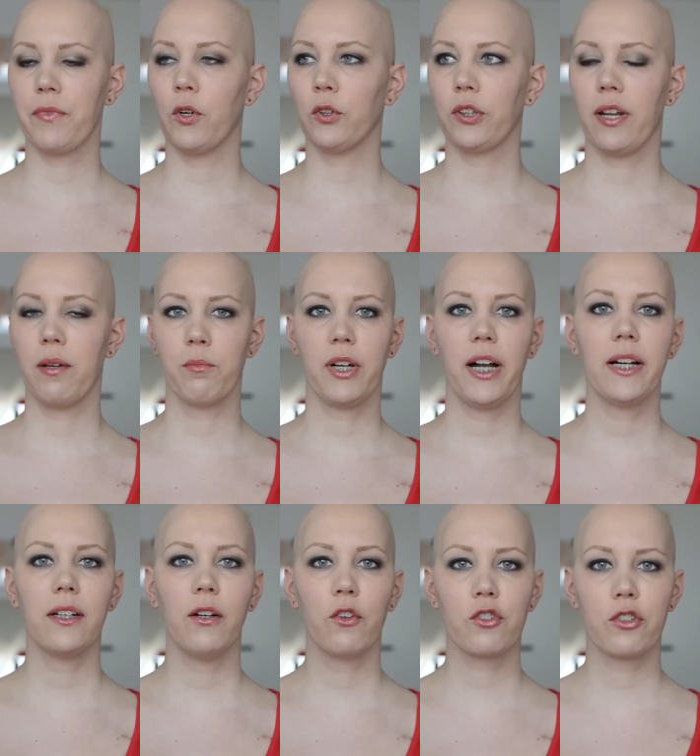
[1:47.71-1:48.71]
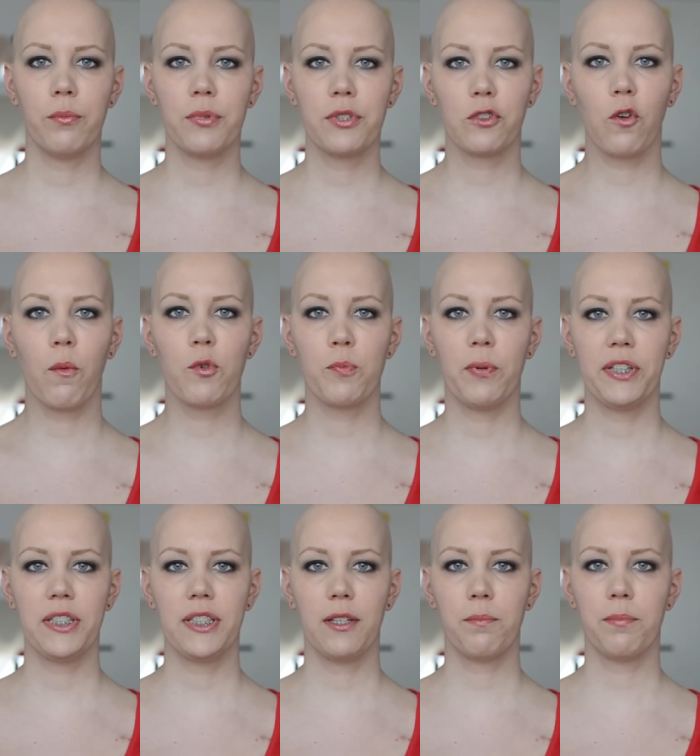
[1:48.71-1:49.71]
auch dann im Krankenhaus schon ein bisschen
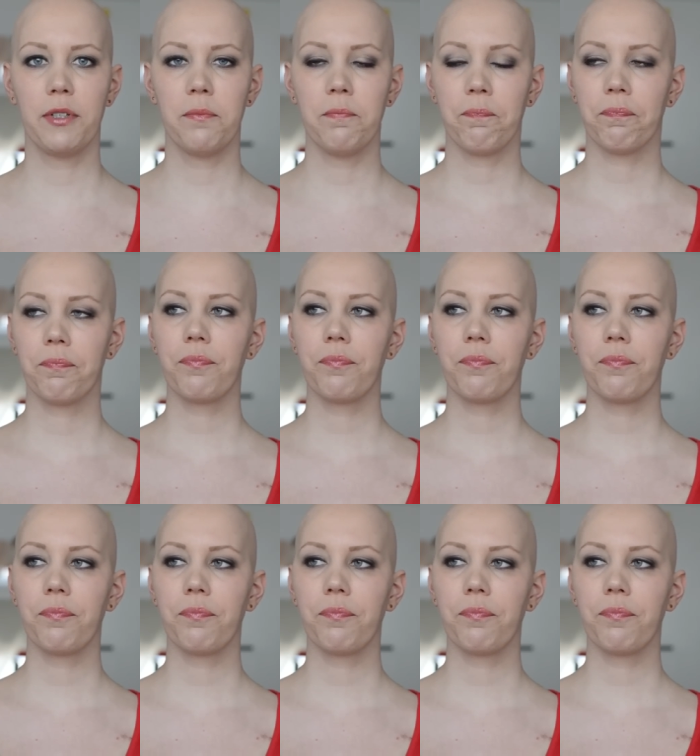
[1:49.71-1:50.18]
rumspaziert bin.